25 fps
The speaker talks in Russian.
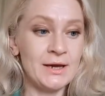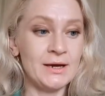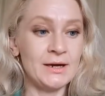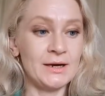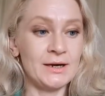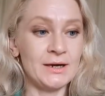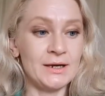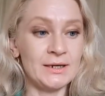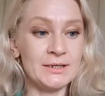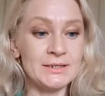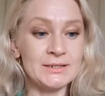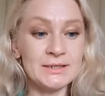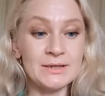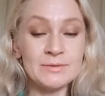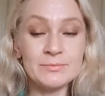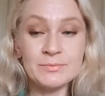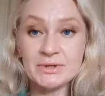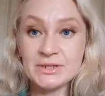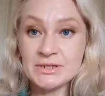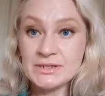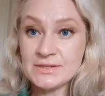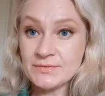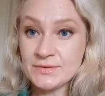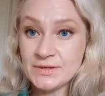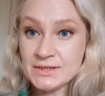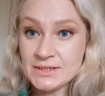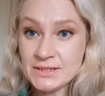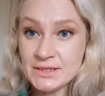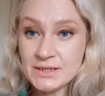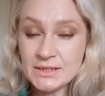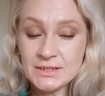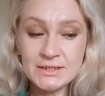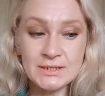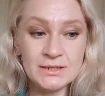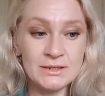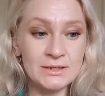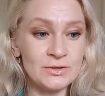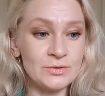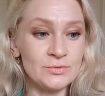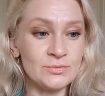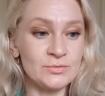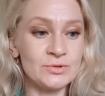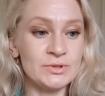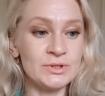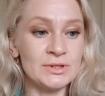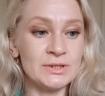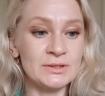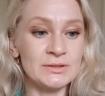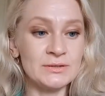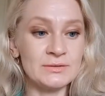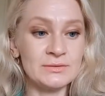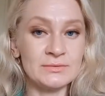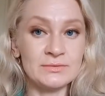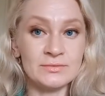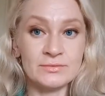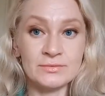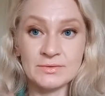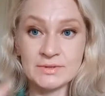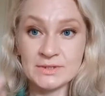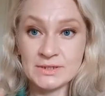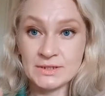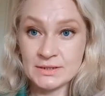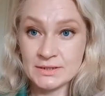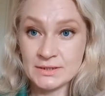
А, и сам производитель, он, э,